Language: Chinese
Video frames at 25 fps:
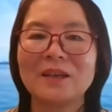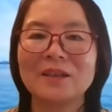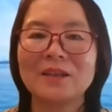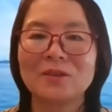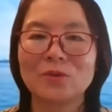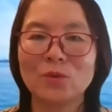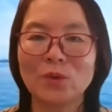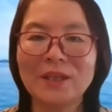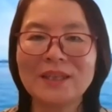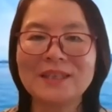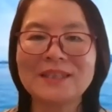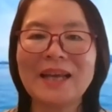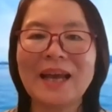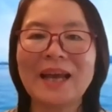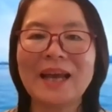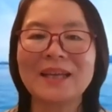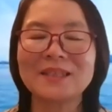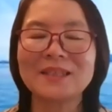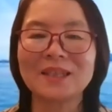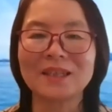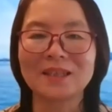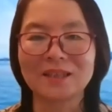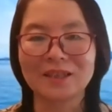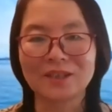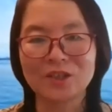所以在
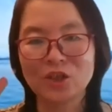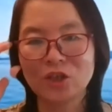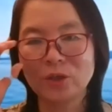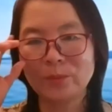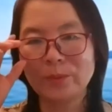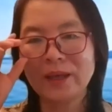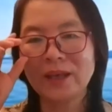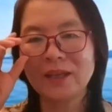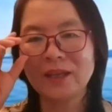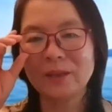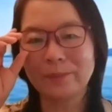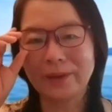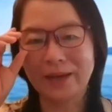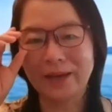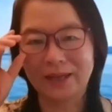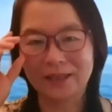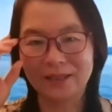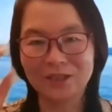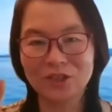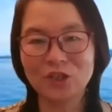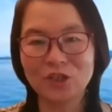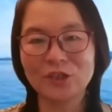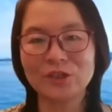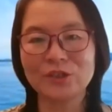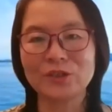这个诗篇一百
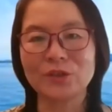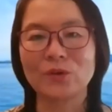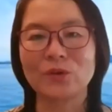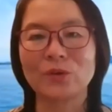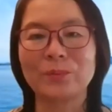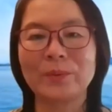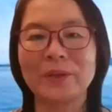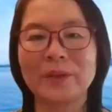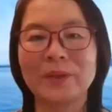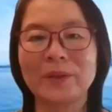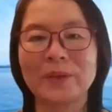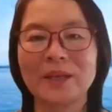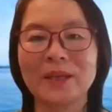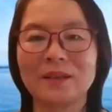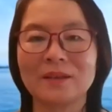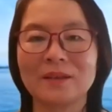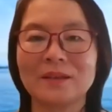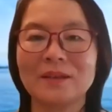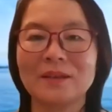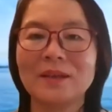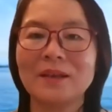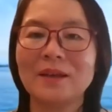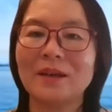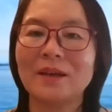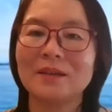一十九篇，
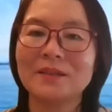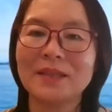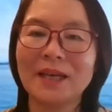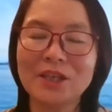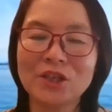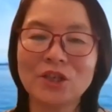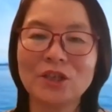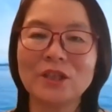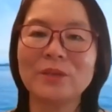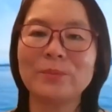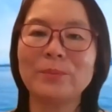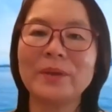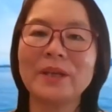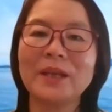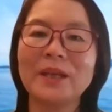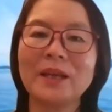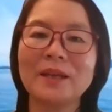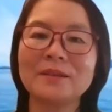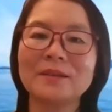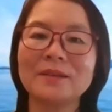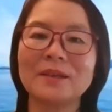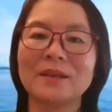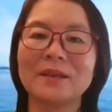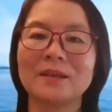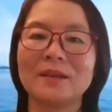它是一
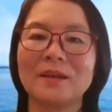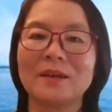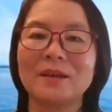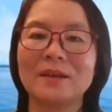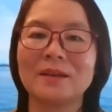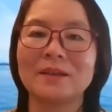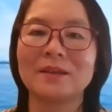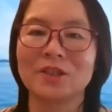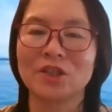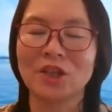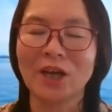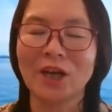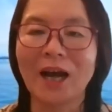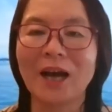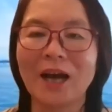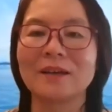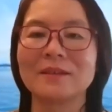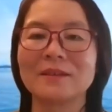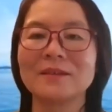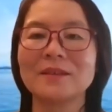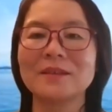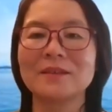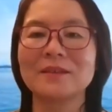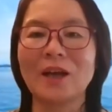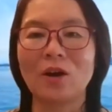篇的很长
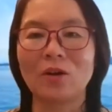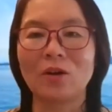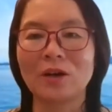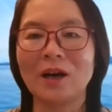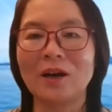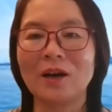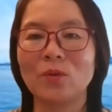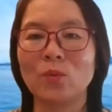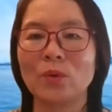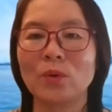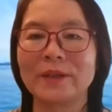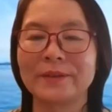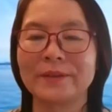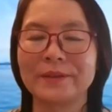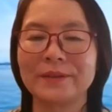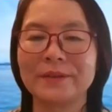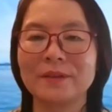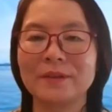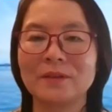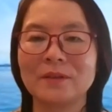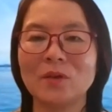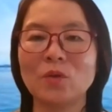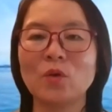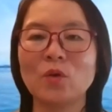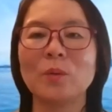的祷告文。
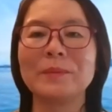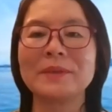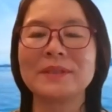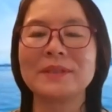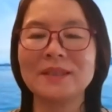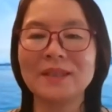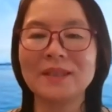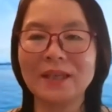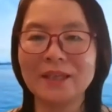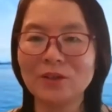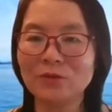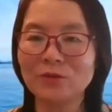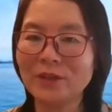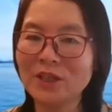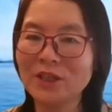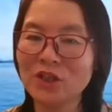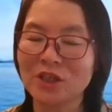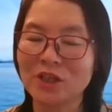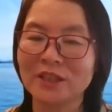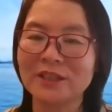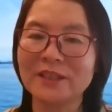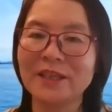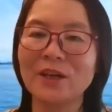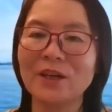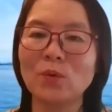那我们今天因为
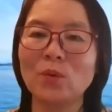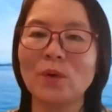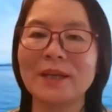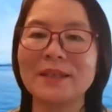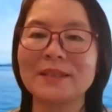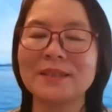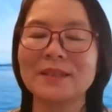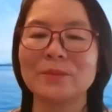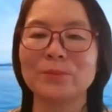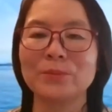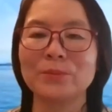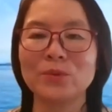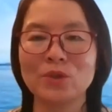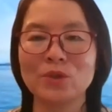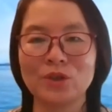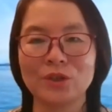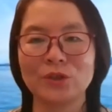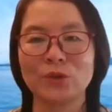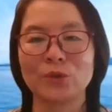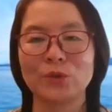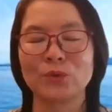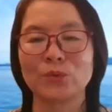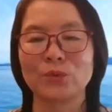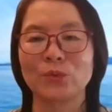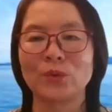时间关系，牧师
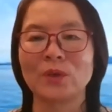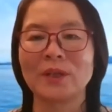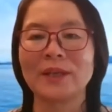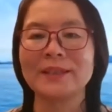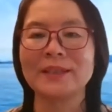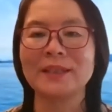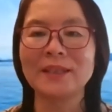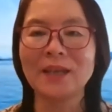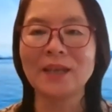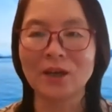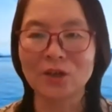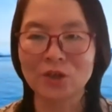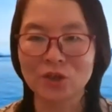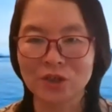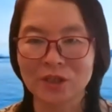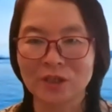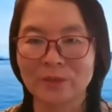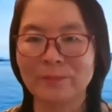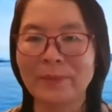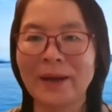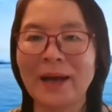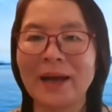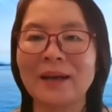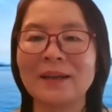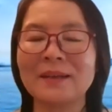就读了一到十
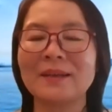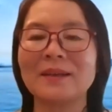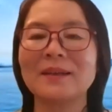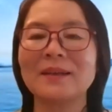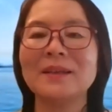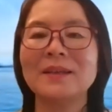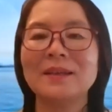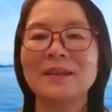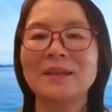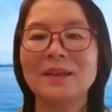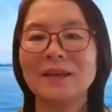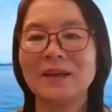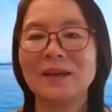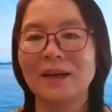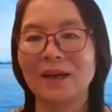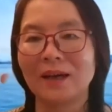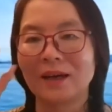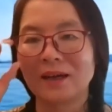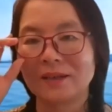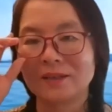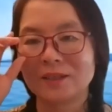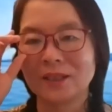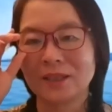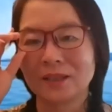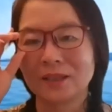八
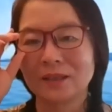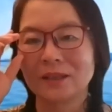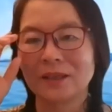啊，这